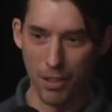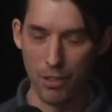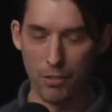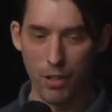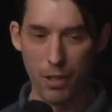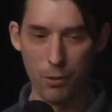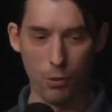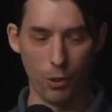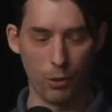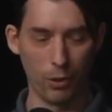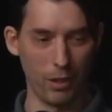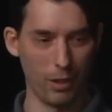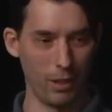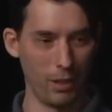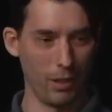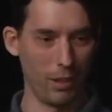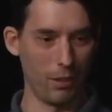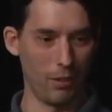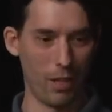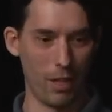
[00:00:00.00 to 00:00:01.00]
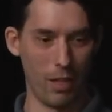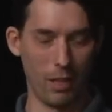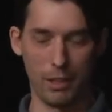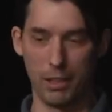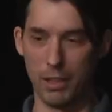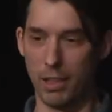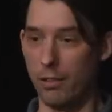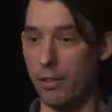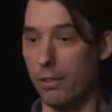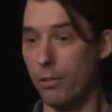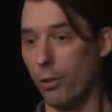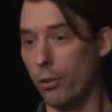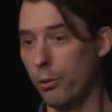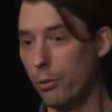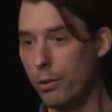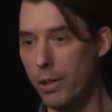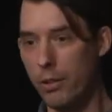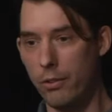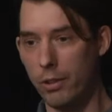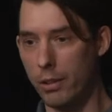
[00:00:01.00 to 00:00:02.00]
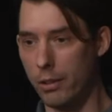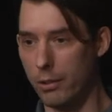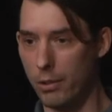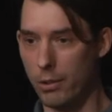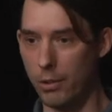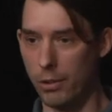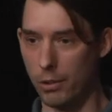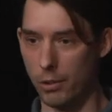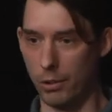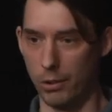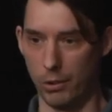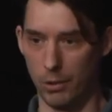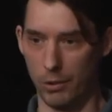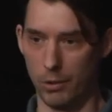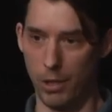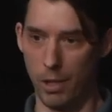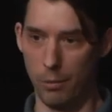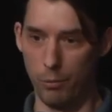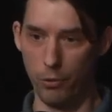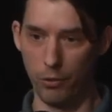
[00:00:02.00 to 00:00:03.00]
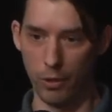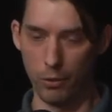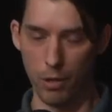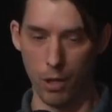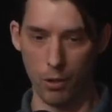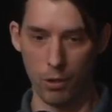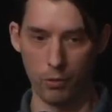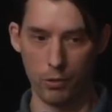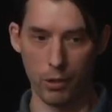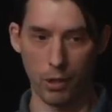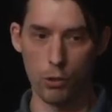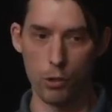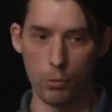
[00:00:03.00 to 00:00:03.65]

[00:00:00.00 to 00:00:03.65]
Wong, voilà, qui avait vendu des singles à plus savoir qu'en faire.